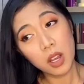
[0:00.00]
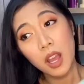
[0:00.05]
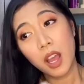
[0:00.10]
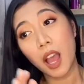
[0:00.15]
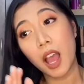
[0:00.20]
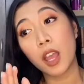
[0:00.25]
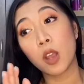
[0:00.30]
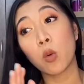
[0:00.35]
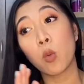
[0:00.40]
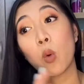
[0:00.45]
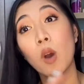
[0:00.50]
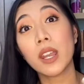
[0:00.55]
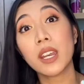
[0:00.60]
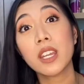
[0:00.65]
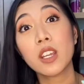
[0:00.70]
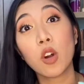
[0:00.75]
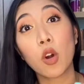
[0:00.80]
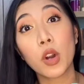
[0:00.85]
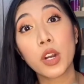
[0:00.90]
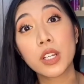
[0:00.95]
I, what I
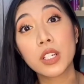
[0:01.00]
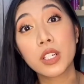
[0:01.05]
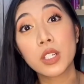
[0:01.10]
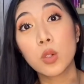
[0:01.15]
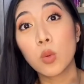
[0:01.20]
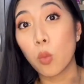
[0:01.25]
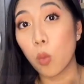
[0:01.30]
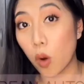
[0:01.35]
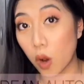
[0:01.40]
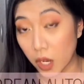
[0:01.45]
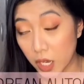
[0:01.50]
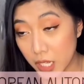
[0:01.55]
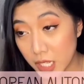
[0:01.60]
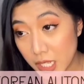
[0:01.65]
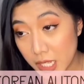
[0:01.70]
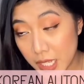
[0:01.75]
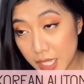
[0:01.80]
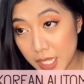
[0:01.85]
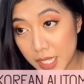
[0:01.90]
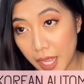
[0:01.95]
ordered
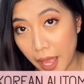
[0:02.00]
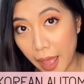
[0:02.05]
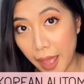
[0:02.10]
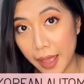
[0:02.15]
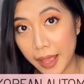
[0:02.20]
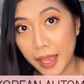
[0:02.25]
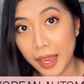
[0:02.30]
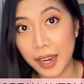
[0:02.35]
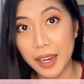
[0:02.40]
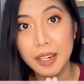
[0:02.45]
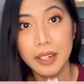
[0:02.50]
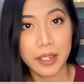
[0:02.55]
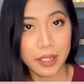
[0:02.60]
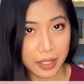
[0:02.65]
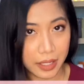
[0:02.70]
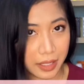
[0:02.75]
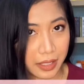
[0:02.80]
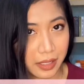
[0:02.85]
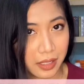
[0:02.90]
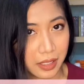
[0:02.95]
was a hair
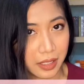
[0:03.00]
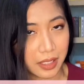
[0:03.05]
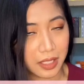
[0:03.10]
curler.